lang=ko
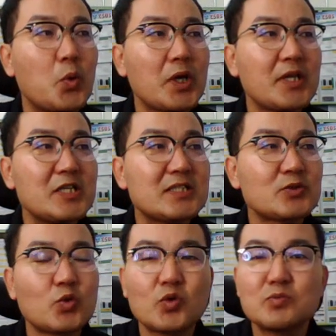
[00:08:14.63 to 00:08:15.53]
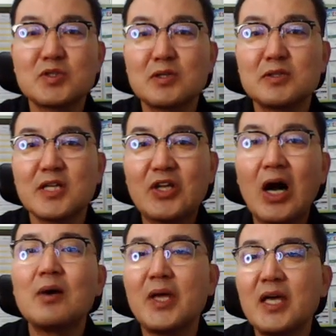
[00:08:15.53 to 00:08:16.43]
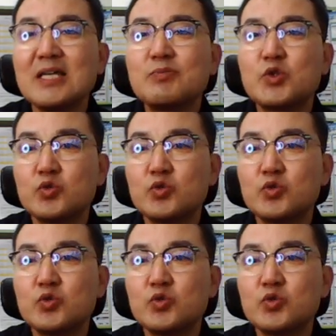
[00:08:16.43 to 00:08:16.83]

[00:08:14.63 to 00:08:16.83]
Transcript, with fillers: 보게 되니까 조금 그러는데 다음에 입주